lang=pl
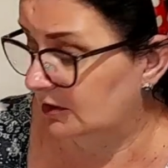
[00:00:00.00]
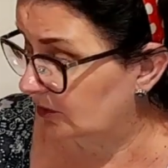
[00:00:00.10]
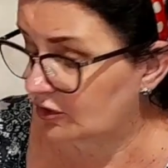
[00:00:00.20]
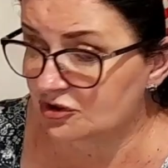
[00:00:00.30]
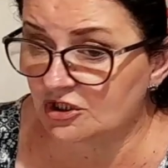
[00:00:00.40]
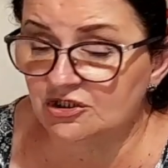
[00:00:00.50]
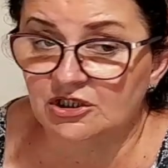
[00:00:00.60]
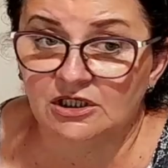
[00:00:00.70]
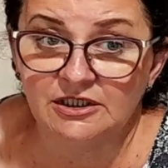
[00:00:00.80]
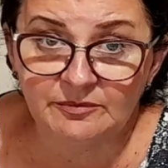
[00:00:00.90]

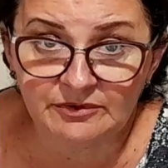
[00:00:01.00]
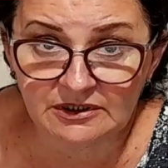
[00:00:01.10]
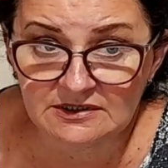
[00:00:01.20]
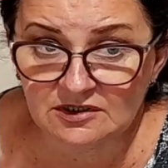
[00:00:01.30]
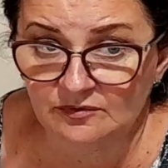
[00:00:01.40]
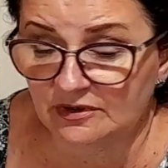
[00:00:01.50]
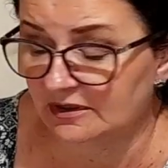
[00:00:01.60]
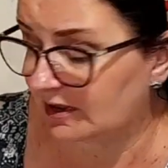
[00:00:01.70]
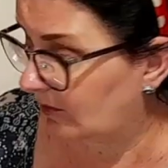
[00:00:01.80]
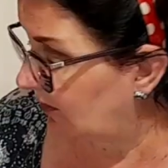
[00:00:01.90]
troszeczkę lipki sobie
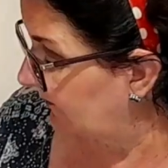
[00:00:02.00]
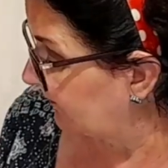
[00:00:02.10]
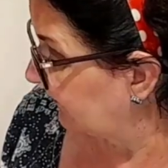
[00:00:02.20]
dałam,